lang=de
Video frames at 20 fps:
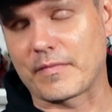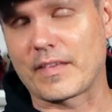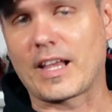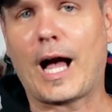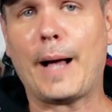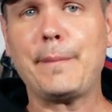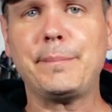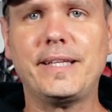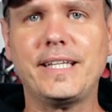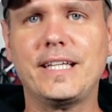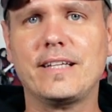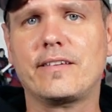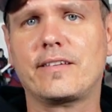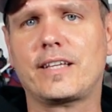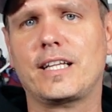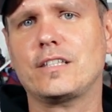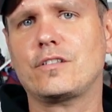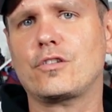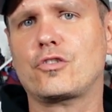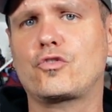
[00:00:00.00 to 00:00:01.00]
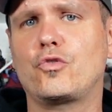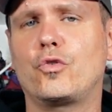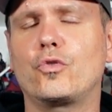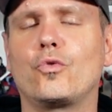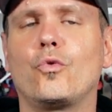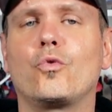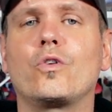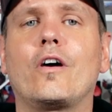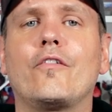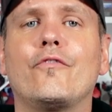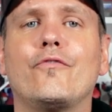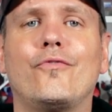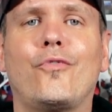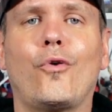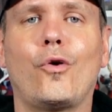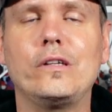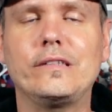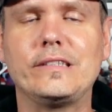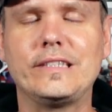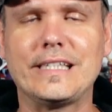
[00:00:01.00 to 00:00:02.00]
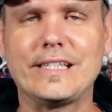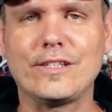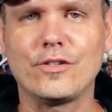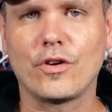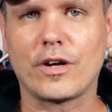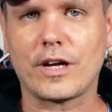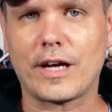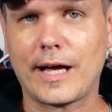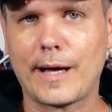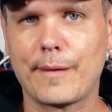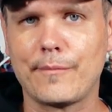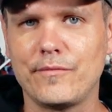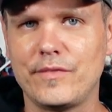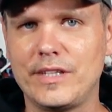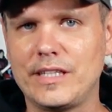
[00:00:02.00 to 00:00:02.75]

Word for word: Habt ihr den Skeletor schon oder wollt ihr ihn noch haben?